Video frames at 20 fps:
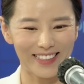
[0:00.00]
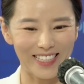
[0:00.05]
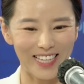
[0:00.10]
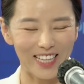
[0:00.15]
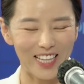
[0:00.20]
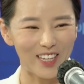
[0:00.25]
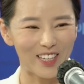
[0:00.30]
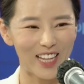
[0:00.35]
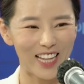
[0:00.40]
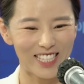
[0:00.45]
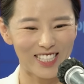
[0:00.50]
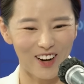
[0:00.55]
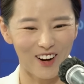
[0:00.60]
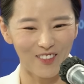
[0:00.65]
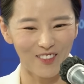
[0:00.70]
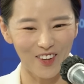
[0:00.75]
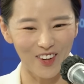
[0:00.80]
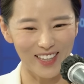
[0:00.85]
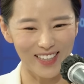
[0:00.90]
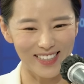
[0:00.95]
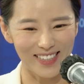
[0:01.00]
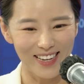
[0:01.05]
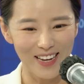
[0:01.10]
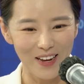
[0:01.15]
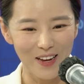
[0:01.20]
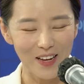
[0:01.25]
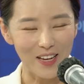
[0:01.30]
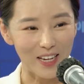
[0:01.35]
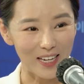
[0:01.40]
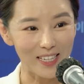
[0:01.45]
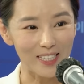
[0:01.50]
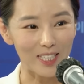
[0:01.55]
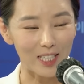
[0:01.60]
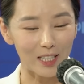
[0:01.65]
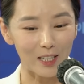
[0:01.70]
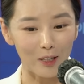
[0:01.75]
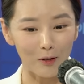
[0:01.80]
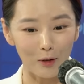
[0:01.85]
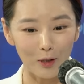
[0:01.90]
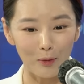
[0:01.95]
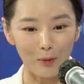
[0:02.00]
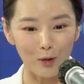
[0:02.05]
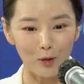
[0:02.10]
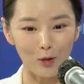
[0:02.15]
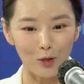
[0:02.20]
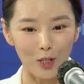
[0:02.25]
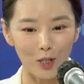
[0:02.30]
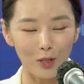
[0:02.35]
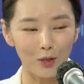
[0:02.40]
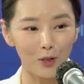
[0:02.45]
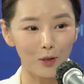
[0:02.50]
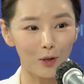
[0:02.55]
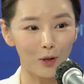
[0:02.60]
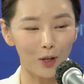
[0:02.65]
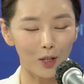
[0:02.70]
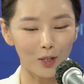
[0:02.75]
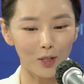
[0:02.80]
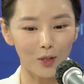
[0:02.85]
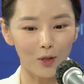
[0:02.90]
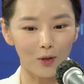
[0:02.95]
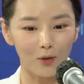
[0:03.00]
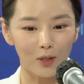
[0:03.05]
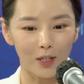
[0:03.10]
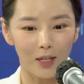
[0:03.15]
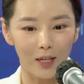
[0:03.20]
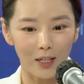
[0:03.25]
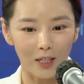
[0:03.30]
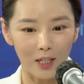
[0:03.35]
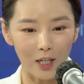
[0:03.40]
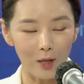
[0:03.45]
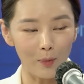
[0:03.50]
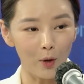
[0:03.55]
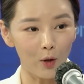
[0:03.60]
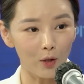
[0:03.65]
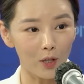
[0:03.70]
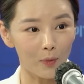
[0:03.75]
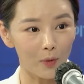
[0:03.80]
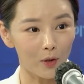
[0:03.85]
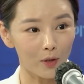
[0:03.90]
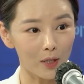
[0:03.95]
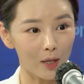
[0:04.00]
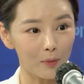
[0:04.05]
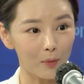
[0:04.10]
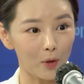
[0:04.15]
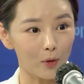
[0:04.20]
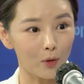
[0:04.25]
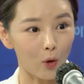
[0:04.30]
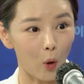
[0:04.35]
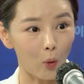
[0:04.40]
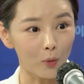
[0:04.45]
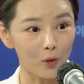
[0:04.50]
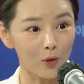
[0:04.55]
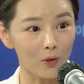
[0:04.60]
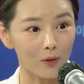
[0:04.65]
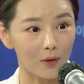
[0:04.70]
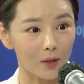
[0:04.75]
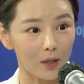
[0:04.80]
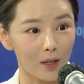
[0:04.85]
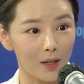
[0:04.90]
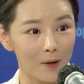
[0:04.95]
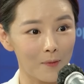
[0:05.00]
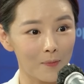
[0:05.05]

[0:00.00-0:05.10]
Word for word: 제대로 된 정보일지 왜냐하면 주진우 의원 같은 경우는 일병이병상병으로 엄청